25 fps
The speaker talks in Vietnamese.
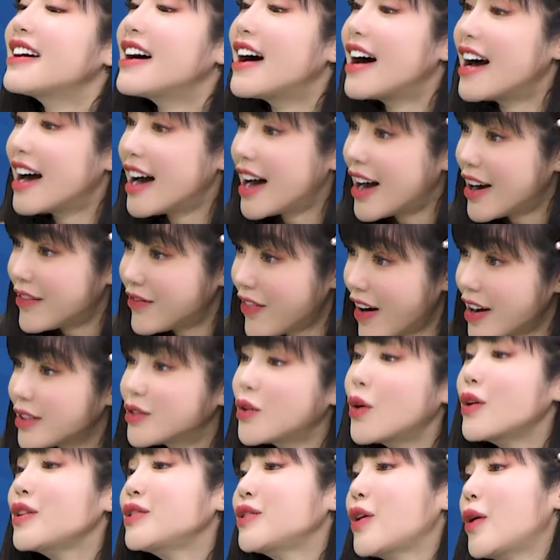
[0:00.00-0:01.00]
uh, phần
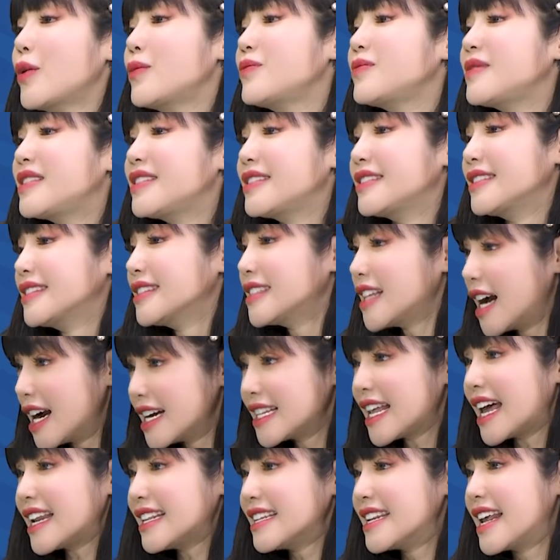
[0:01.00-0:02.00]
cuối cùng thử
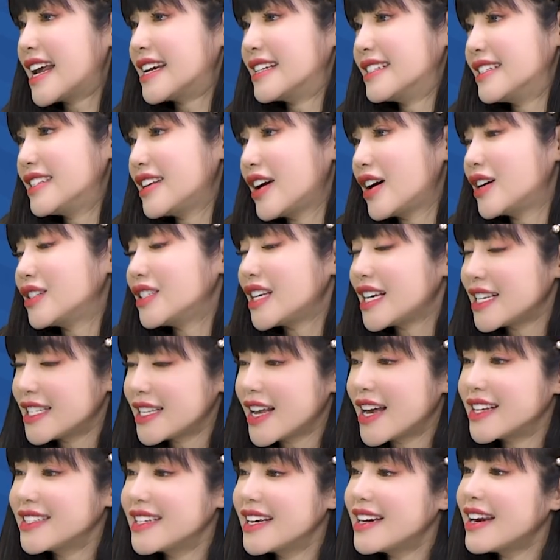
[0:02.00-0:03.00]
thách dành cho
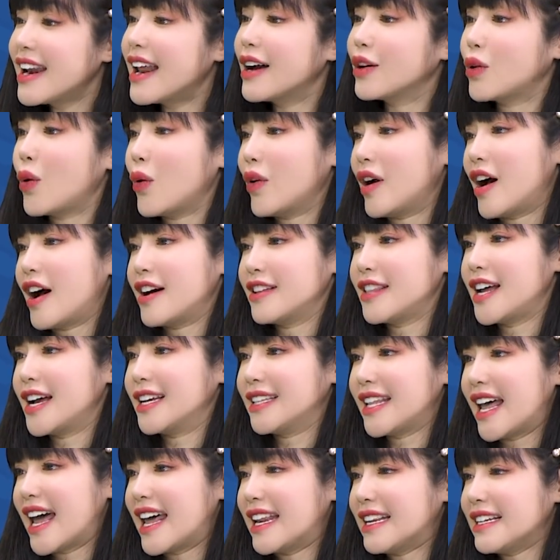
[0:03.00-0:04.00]
Jsol chính là cuộc gọi thần
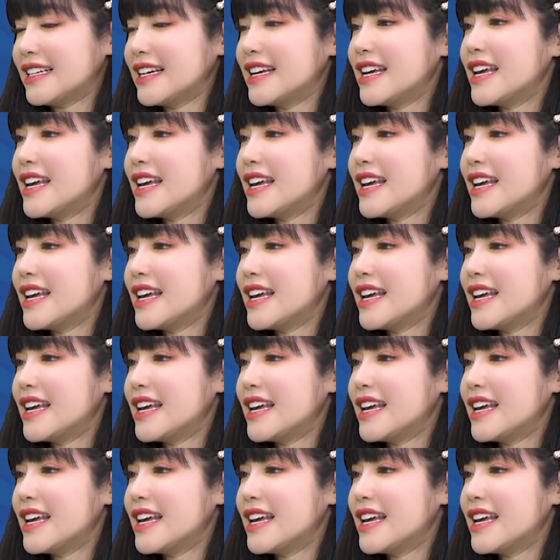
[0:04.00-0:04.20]
thánh.